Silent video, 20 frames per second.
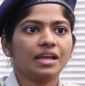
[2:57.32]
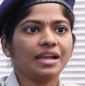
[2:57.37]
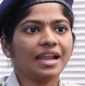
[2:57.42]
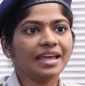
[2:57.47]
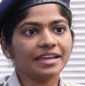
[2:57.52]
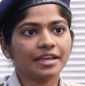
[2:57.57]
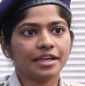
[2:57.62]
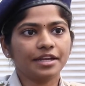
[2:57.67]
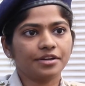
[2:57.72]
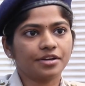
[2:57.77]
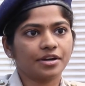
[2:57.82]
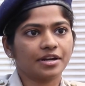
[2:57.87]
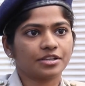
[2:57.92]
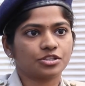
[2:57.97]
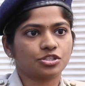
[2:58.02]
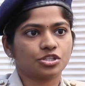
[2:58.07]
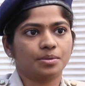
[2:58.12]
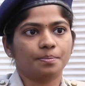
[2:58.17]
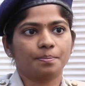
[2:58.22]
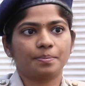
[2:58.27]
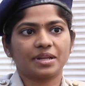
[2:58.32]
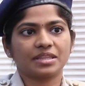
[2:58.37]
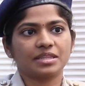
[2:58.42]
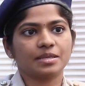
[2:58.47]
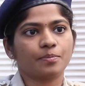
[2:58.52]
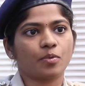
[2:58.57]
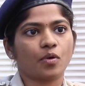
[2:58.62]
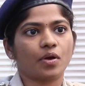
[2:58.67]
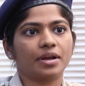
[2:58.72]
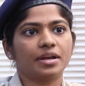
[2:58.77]
లైక్ ఇంట్రొడక్షన్
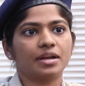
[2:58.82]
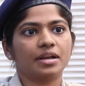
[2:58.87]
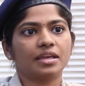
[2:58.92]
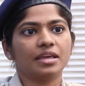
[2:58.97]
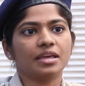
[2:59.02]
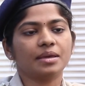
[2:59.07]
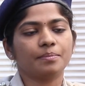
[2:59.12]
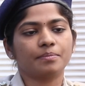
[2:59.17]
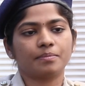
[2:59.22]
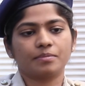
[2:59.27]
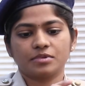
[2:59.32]
ప్రతి పాయింట్కి